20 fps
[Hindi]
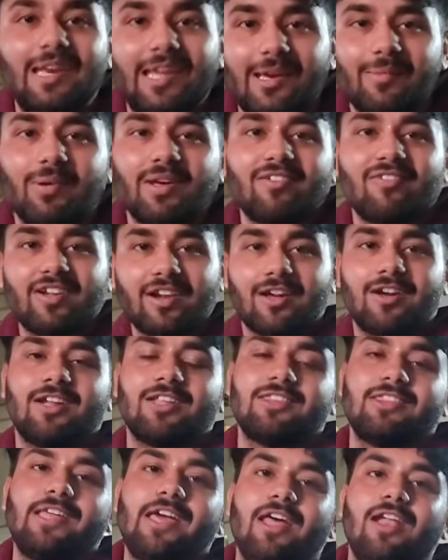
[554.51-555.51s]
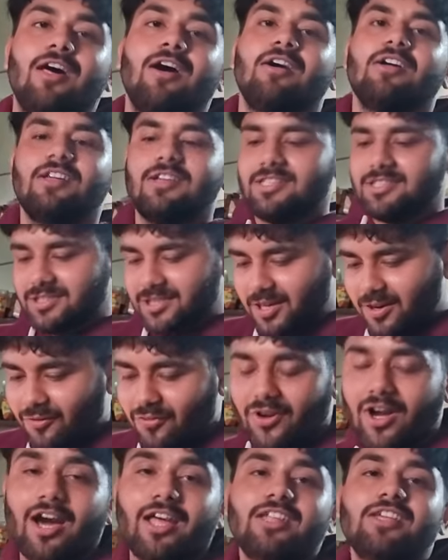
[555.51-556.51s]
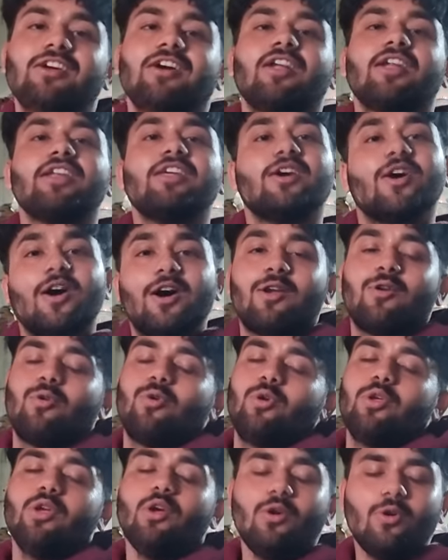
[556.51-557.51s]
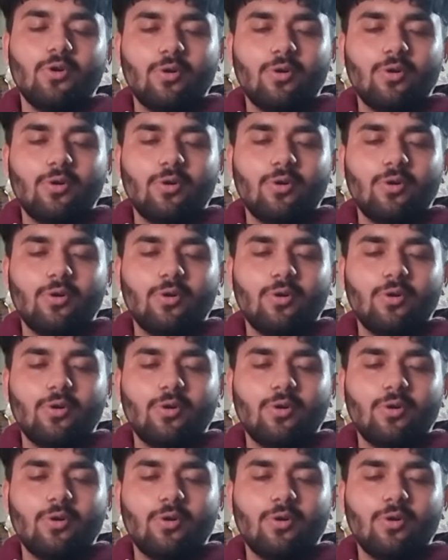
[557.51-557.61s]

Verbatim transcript: लेबर वर्क करते हैं ना सिर्फ कारीगर नहीं हर कोई